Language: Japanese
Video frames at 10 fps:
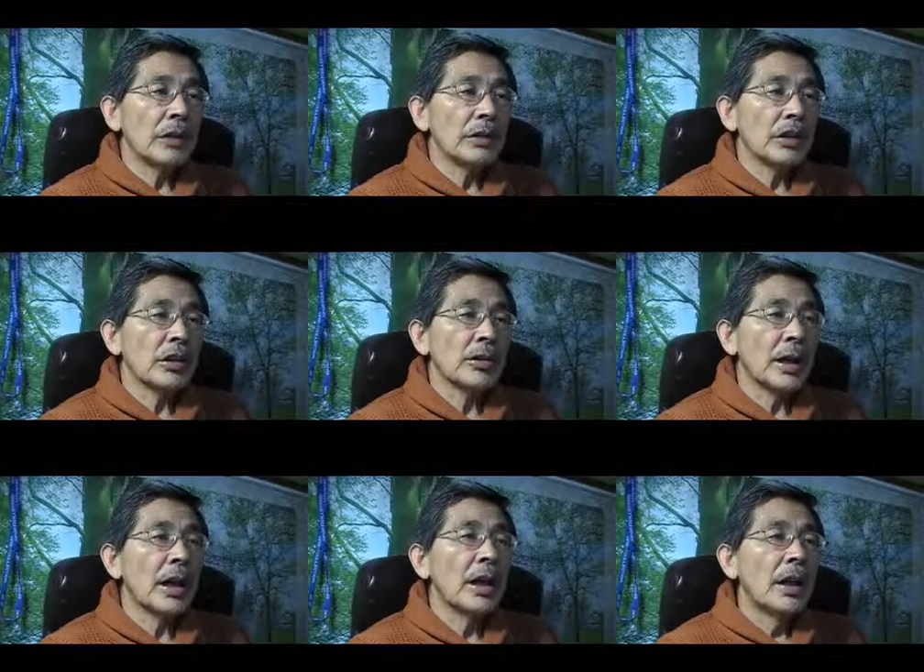格、例え
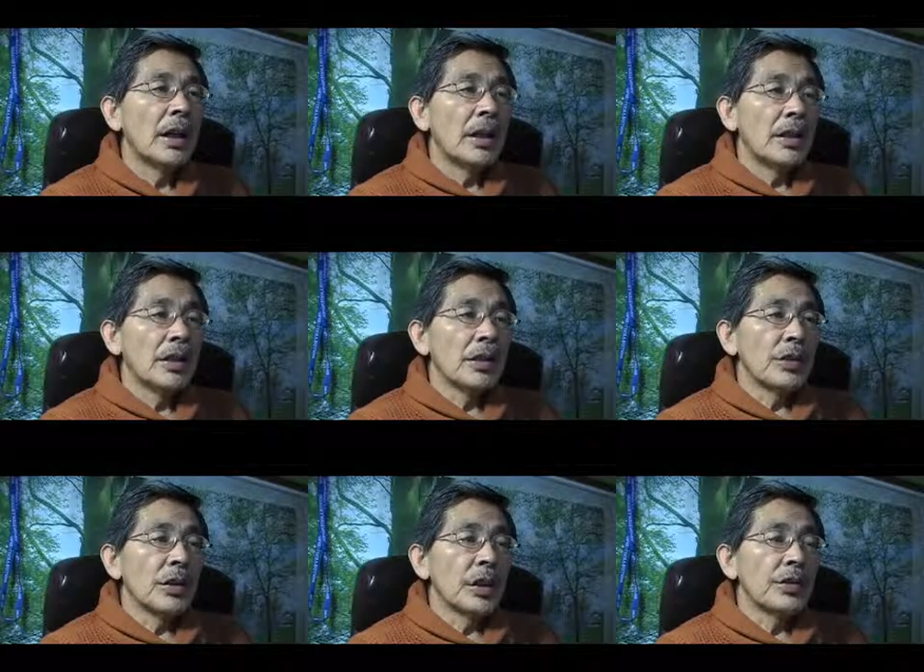ば、依
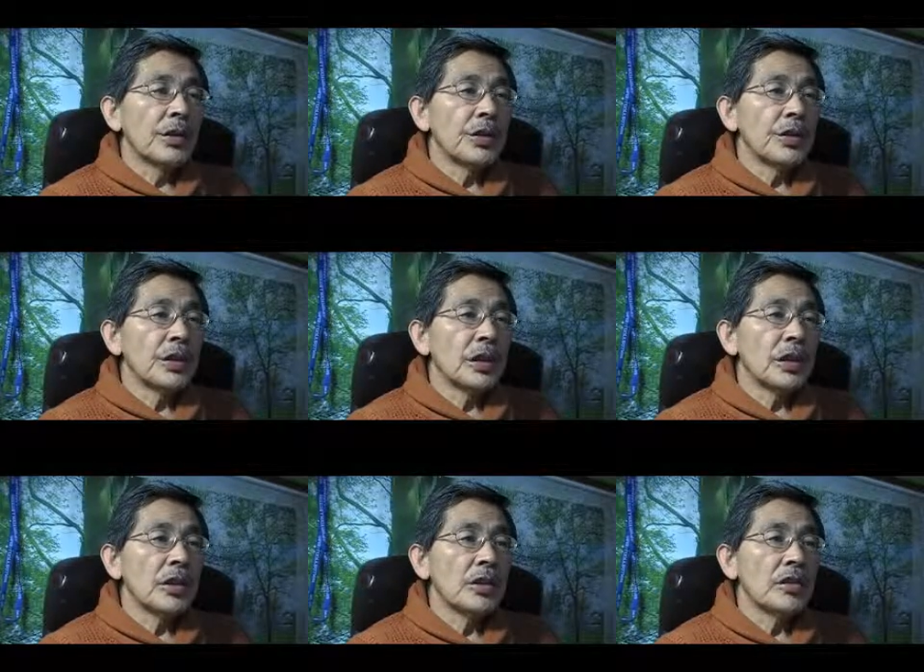存的、服従
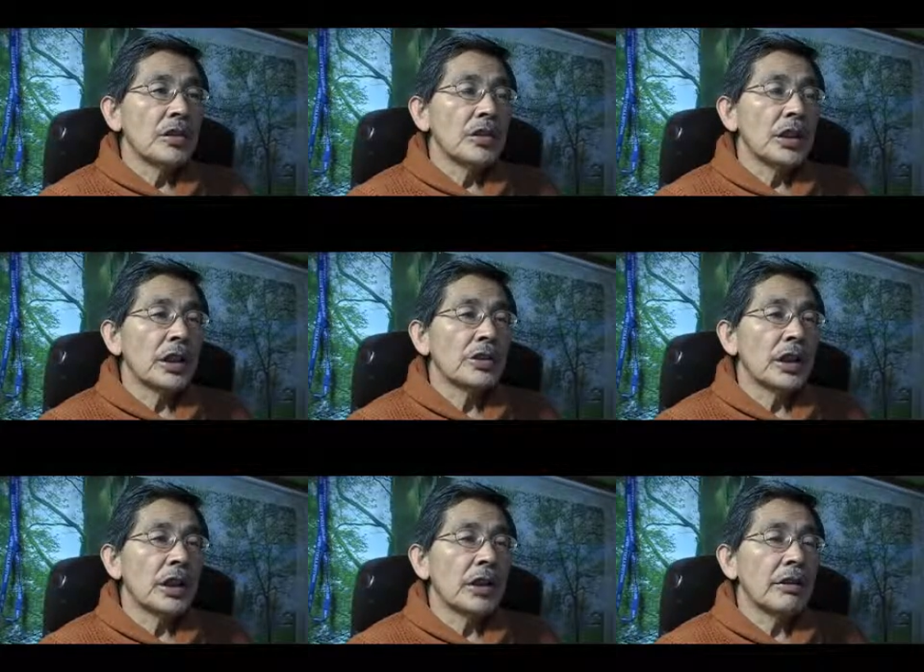的、受動的な
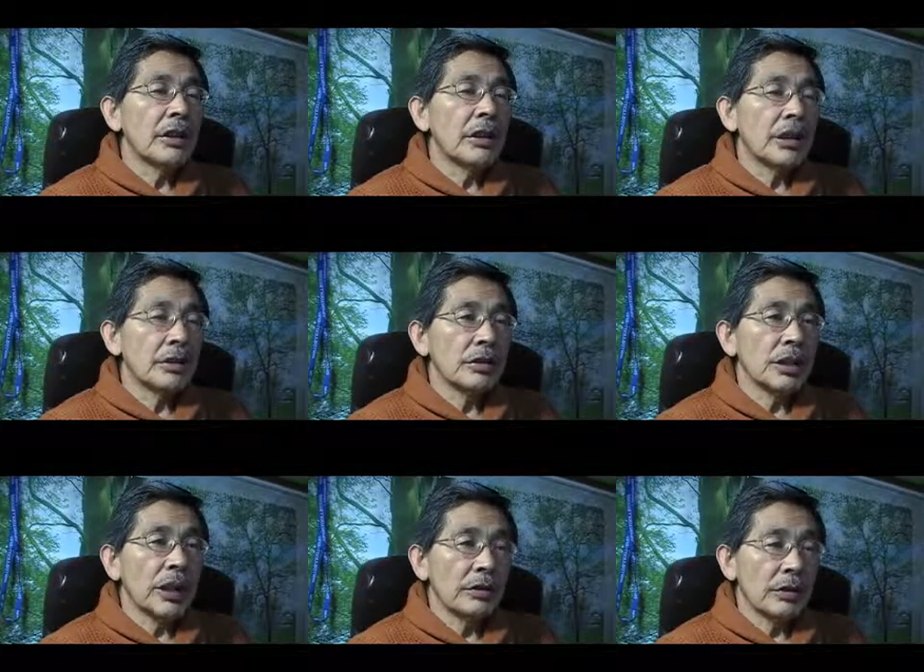性格になると
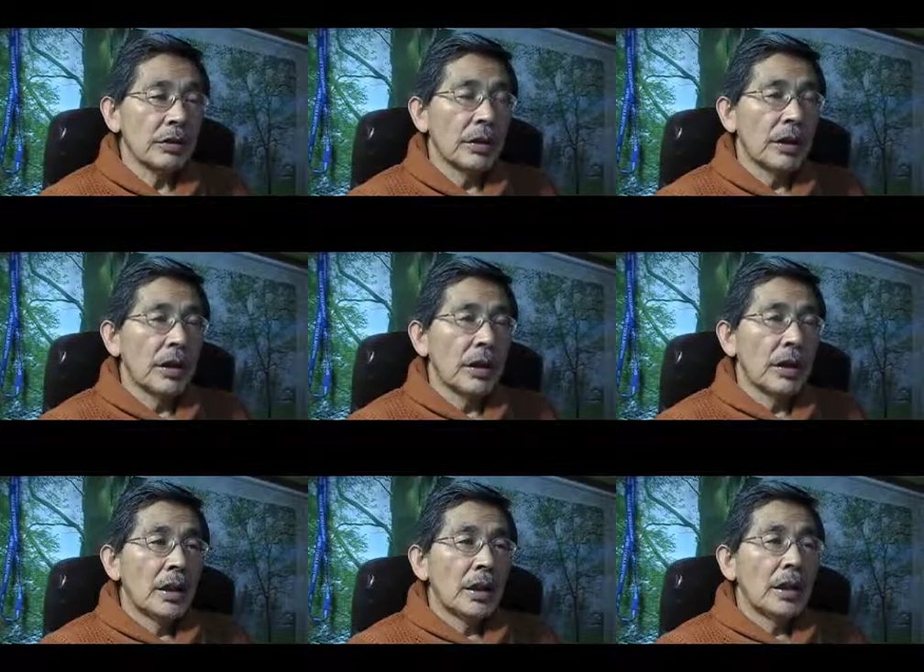されると。
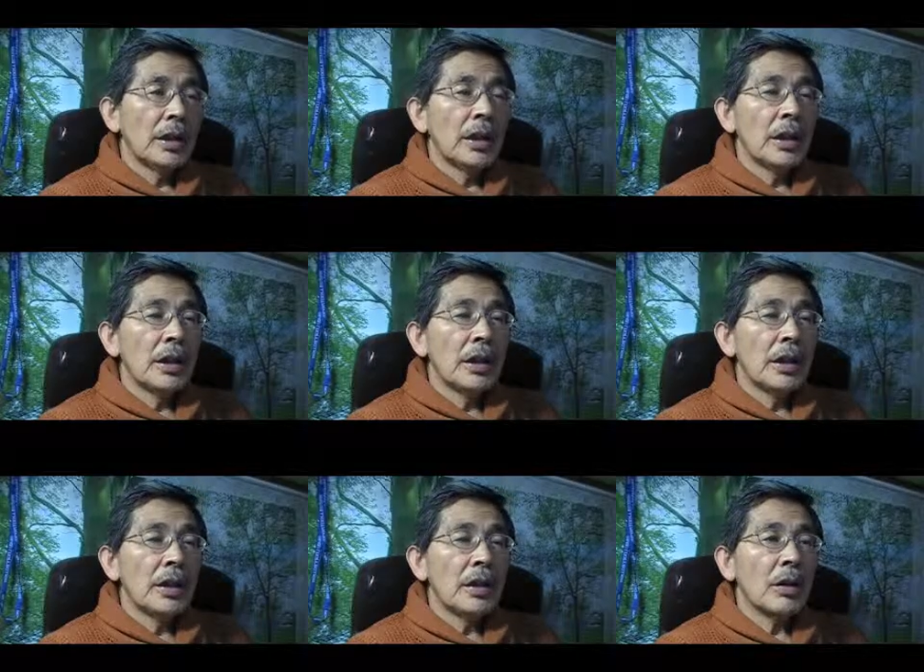
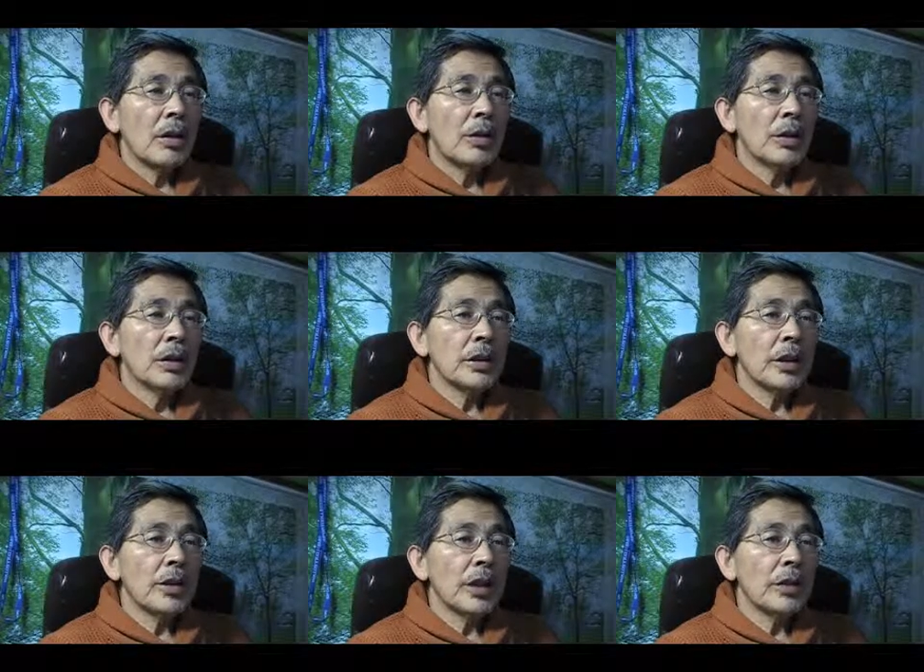で、肛門期
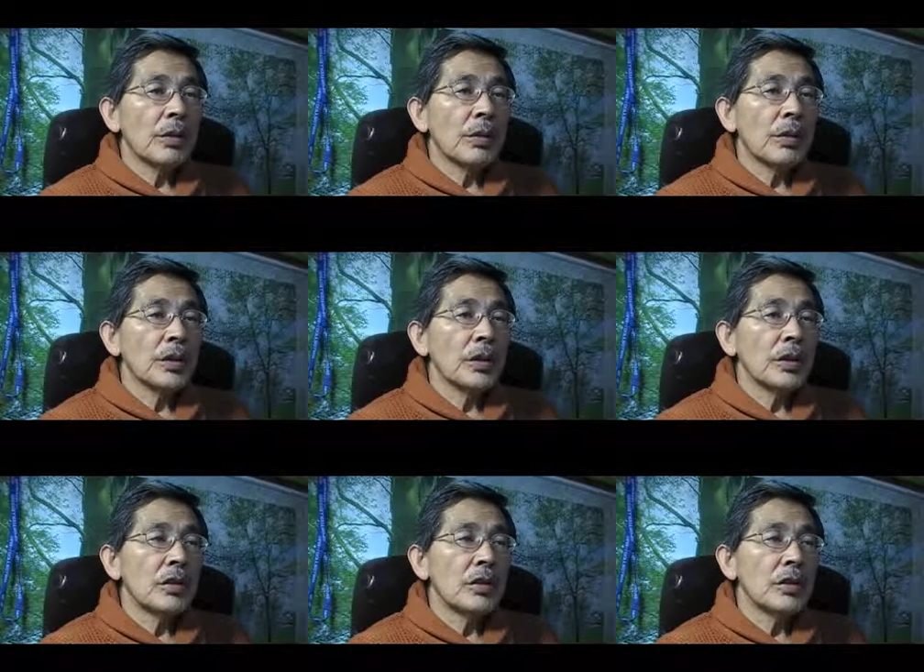で固着を起こ
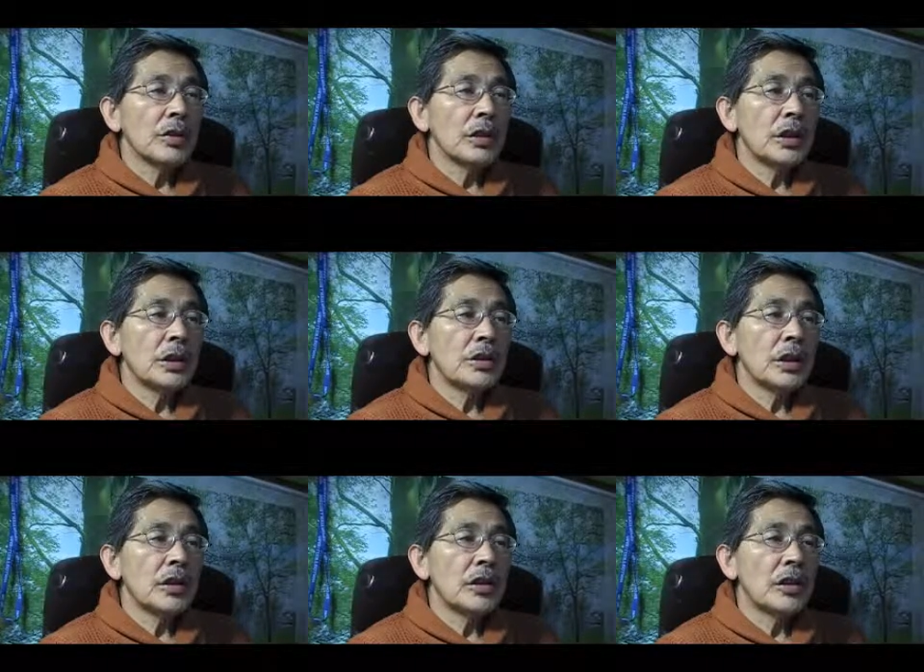し、上手に
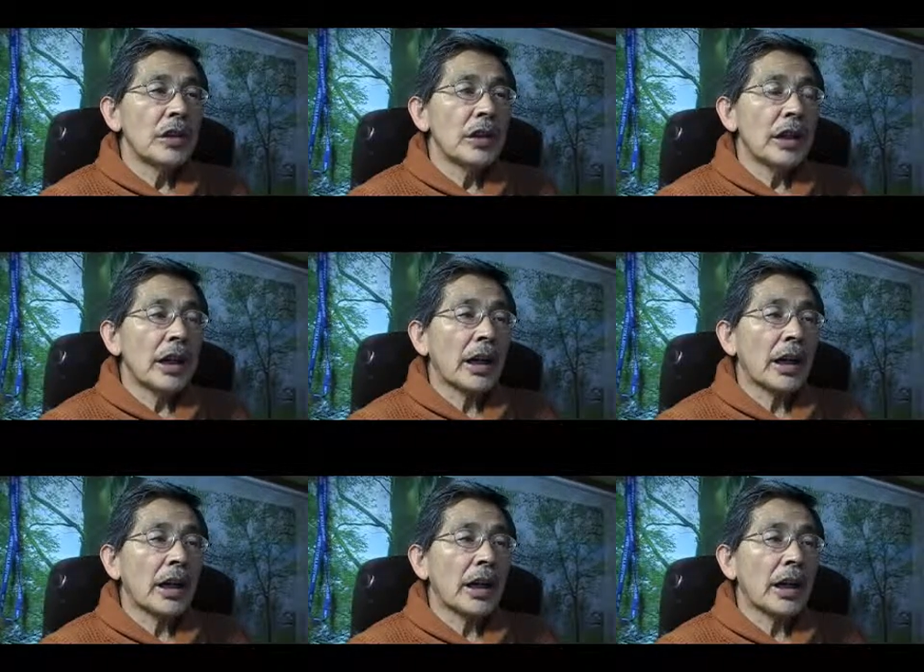精神的